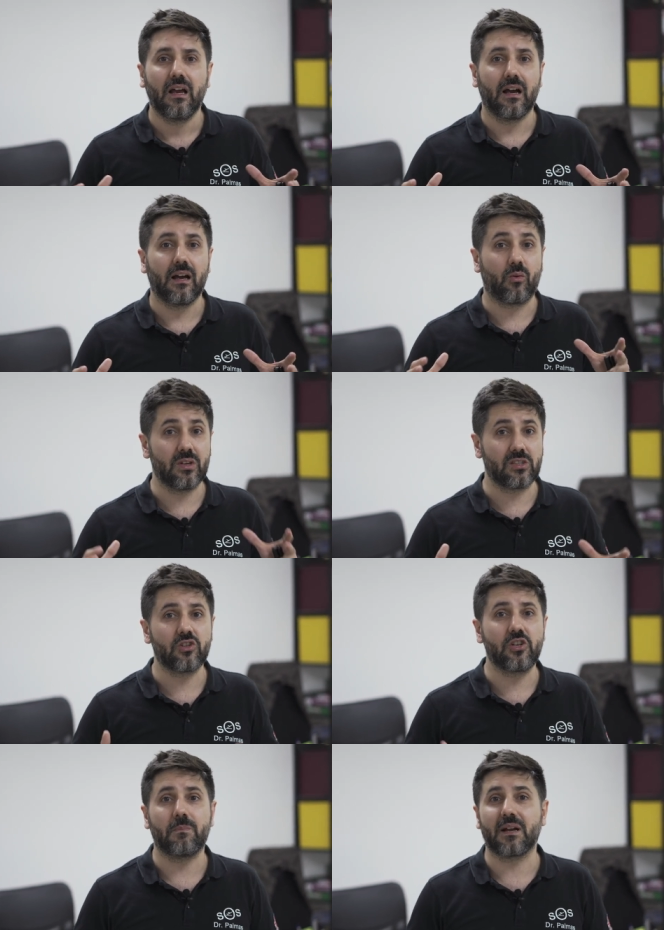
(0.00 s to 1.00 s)
Uh, questo
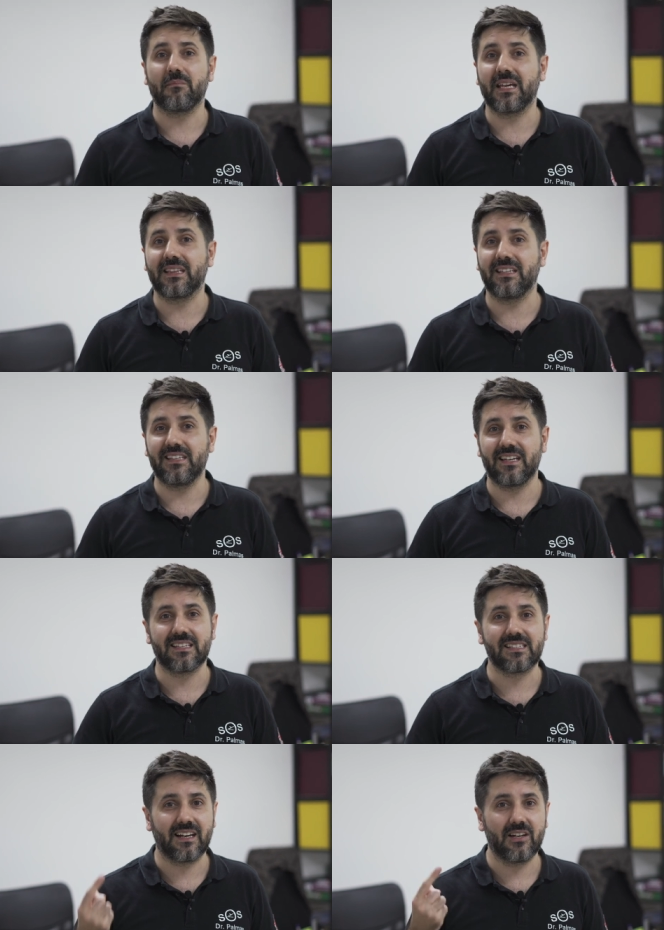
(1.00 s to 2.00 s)
ci permette di
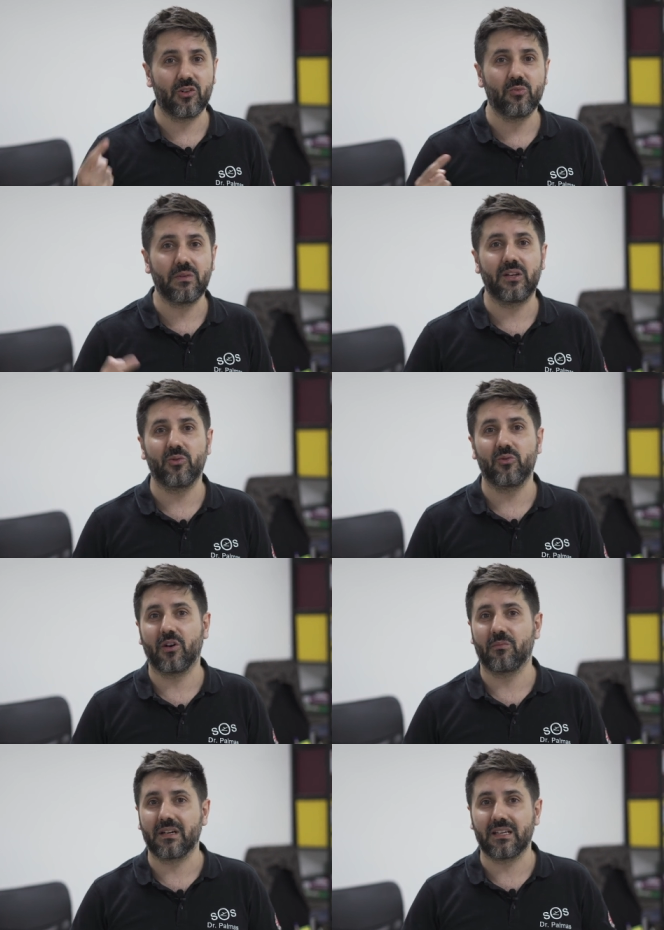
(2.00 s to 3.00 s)
essere i numeri
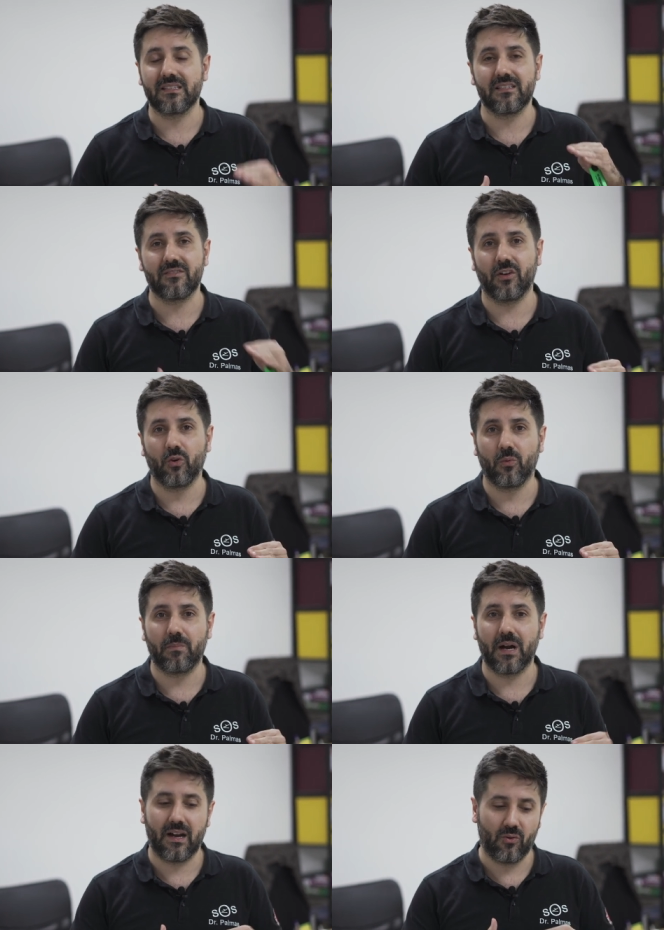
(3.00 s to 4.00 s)
uno perché si
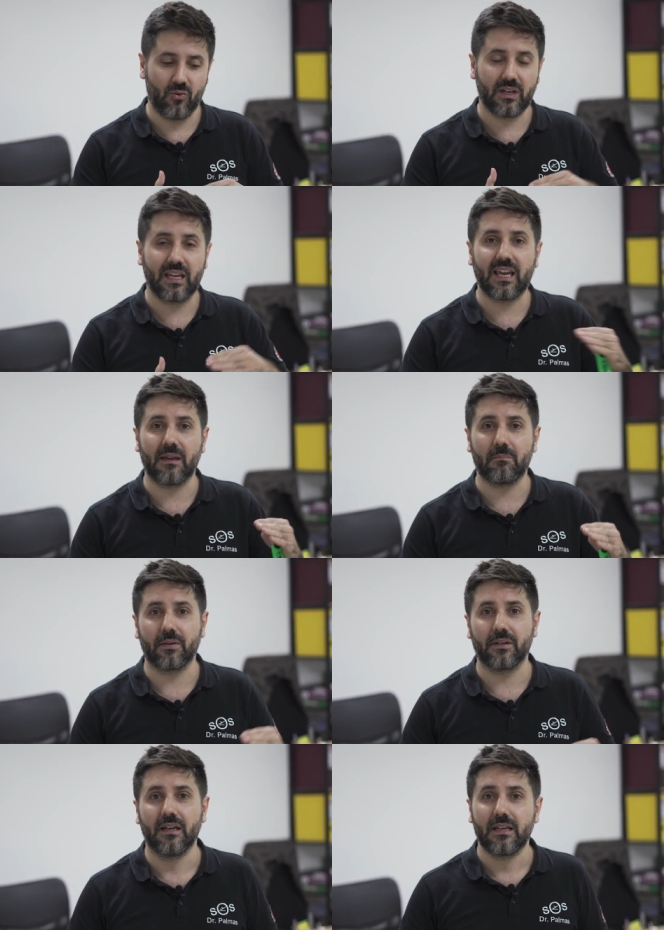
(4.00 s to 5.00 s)
sviluppa un
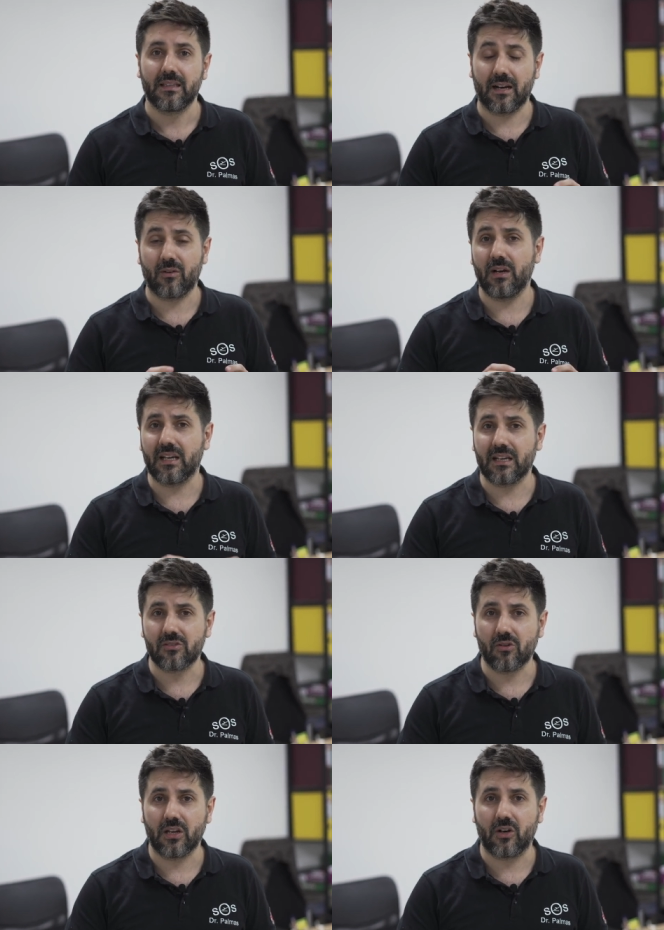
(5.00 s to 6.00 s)
gap tra quelli che
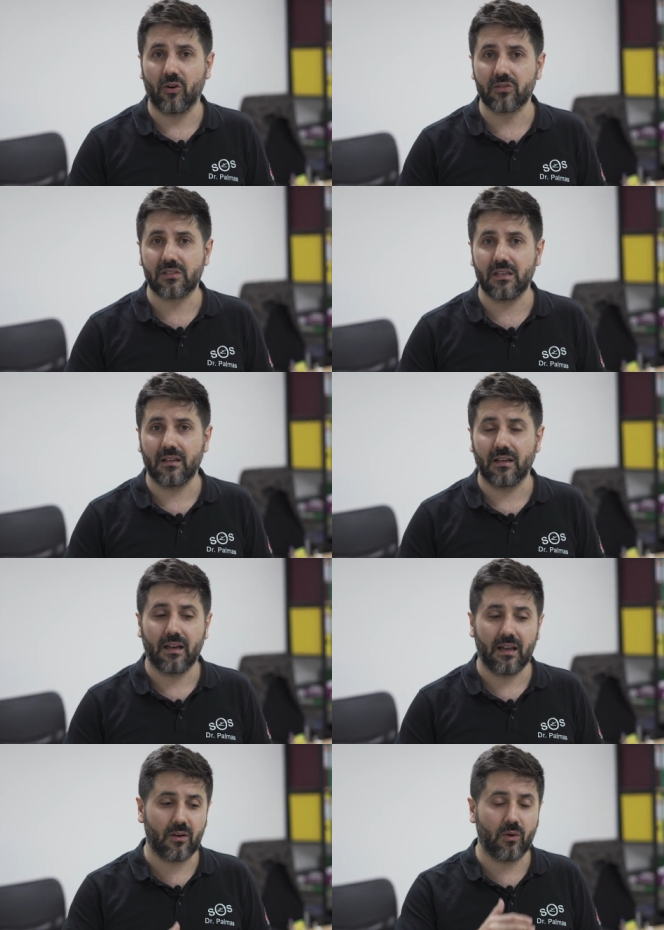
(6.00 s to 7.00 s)
sono i costi
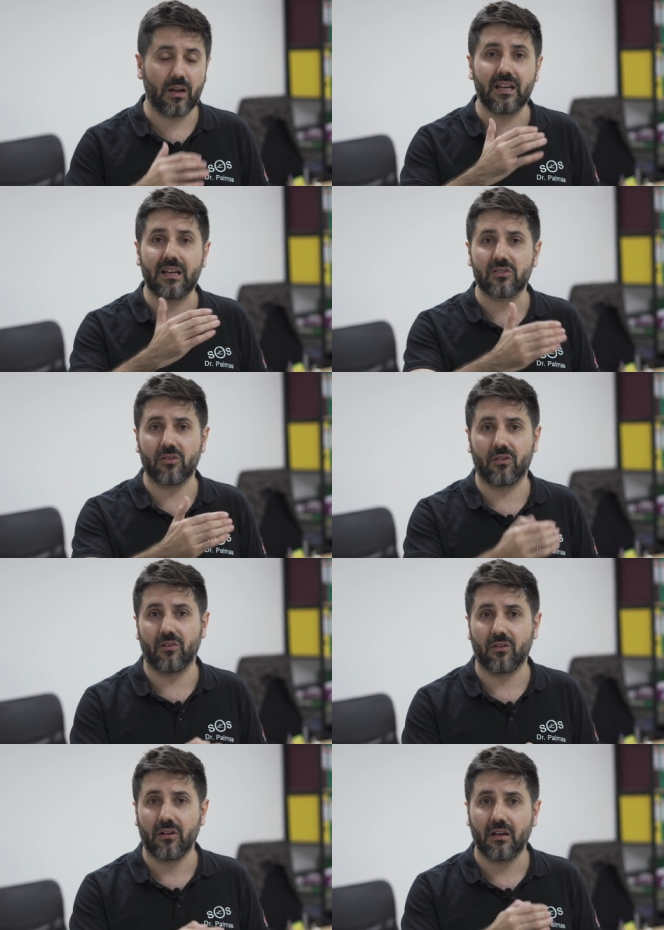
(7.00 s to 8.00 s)
e quelli che
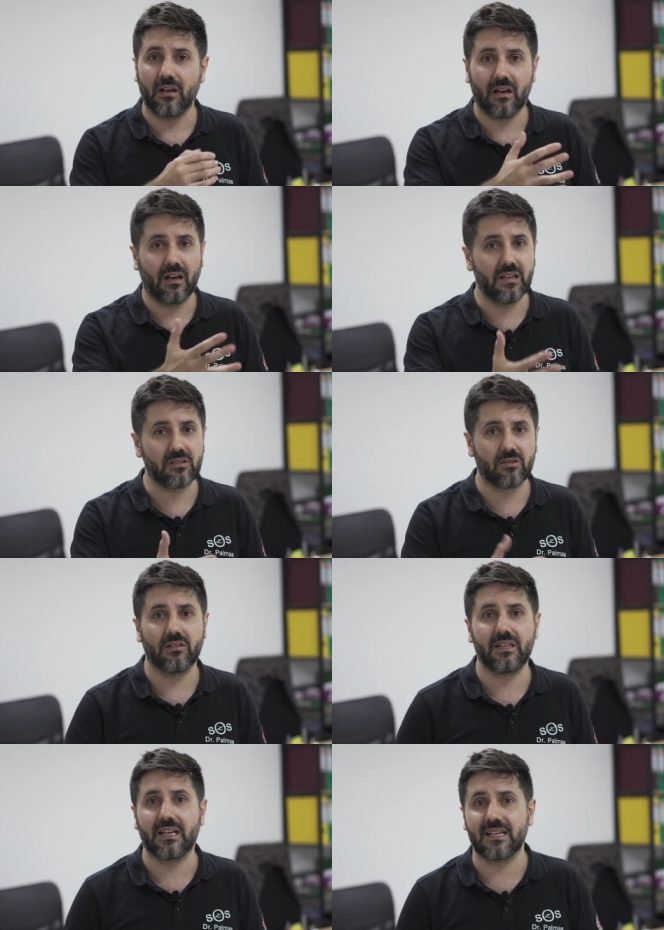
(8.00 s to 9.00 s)
sono Uh, i
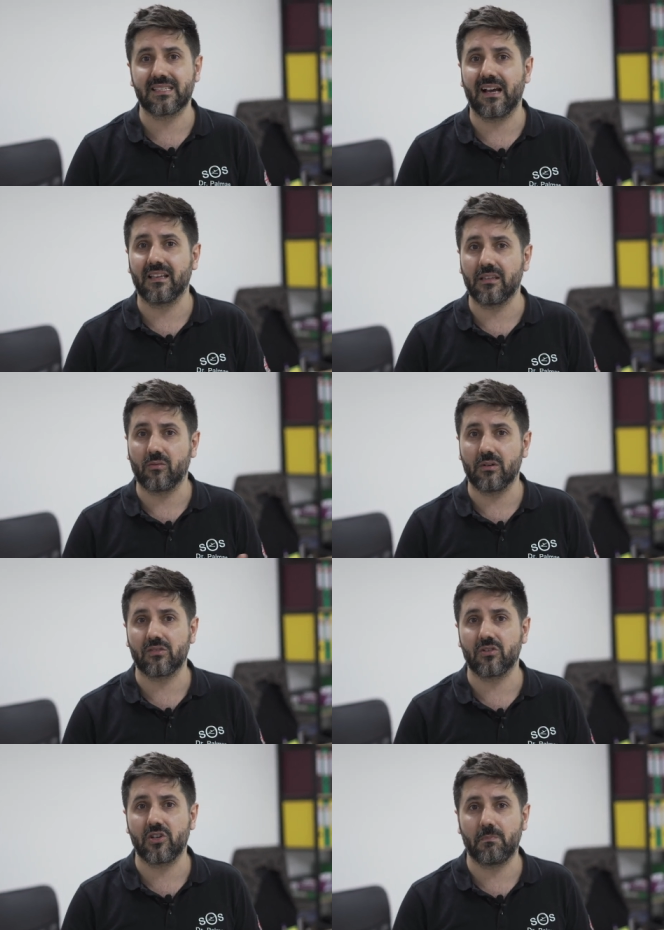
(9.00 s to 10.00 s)
soldi incassati.
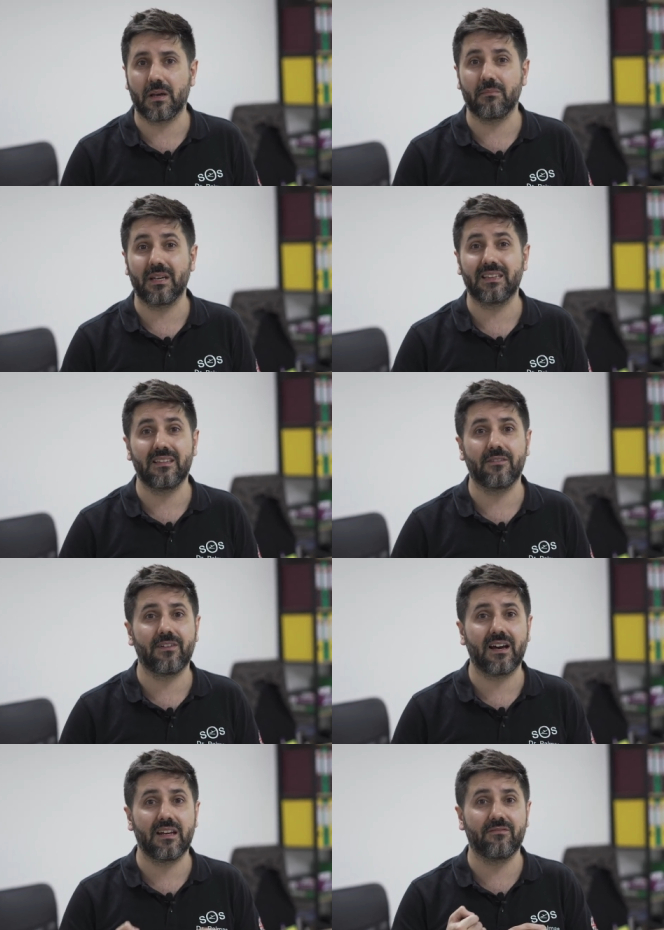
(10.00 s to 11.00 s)
Questo ci permette di
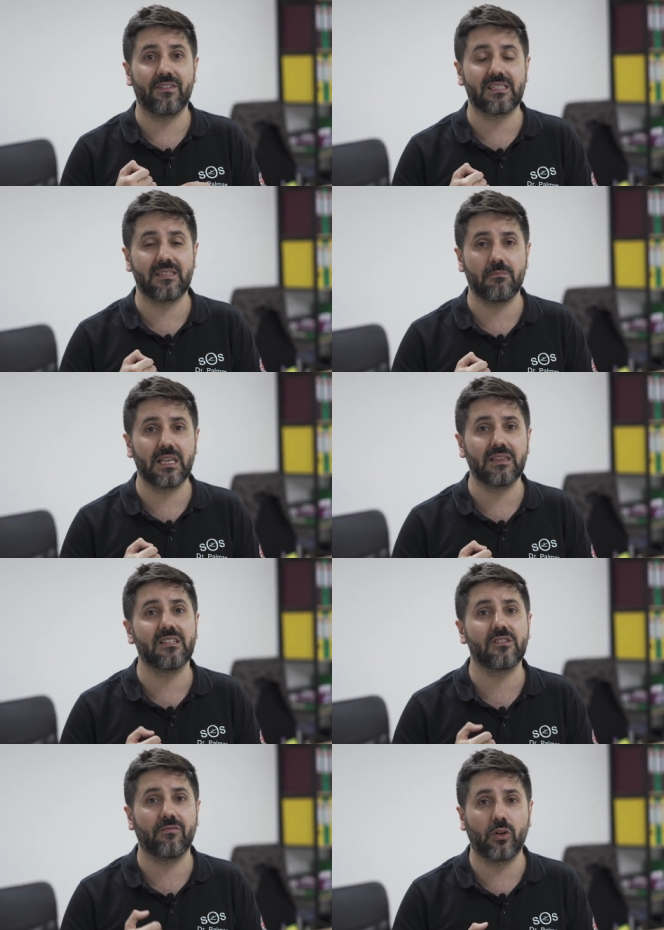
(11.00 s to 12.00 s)
fare investimenti
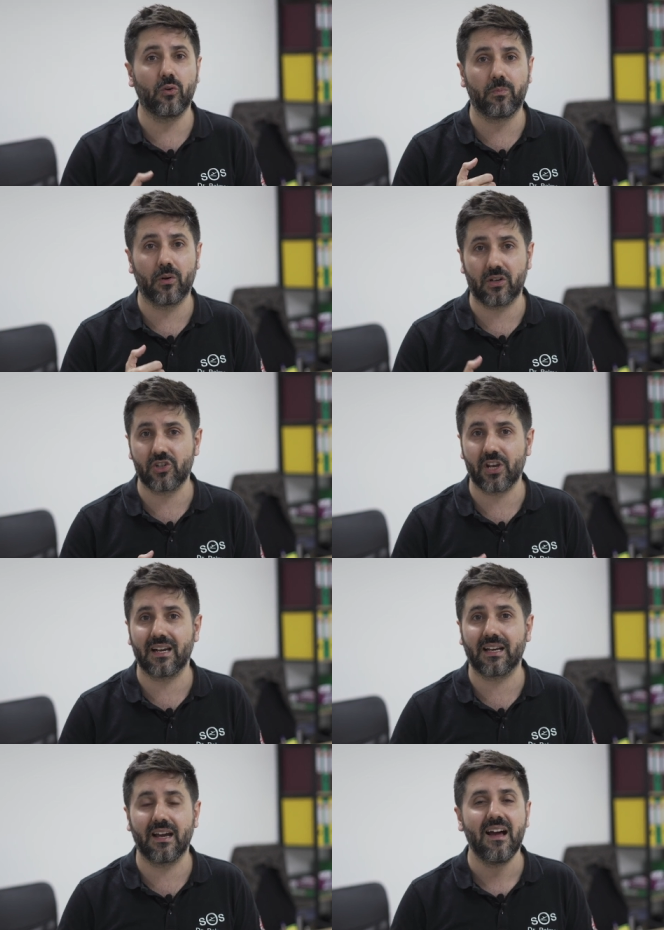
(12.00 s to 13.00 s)
in sviluppo,
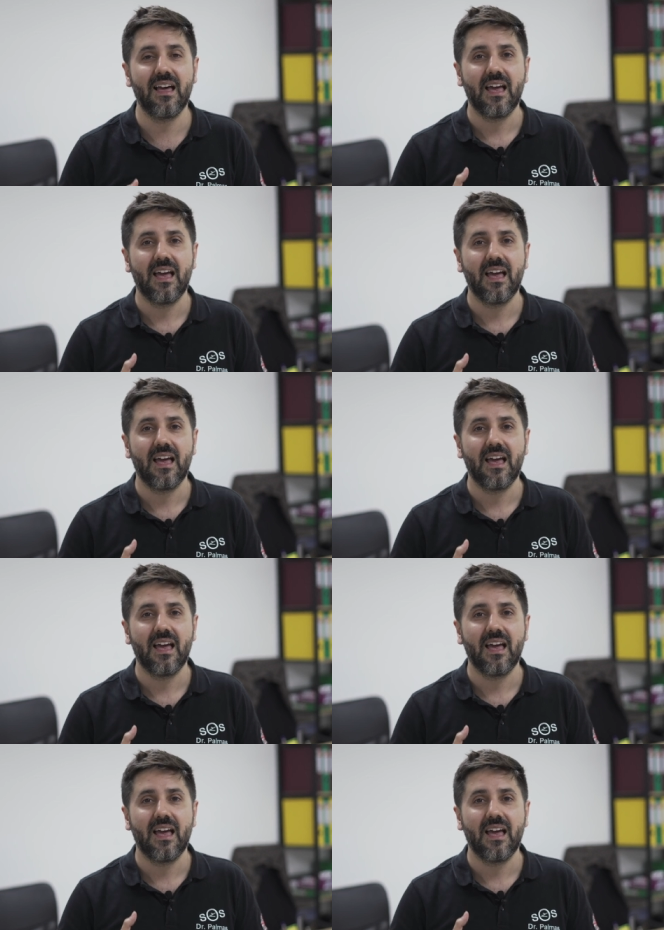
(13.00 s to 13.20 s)
ricerca,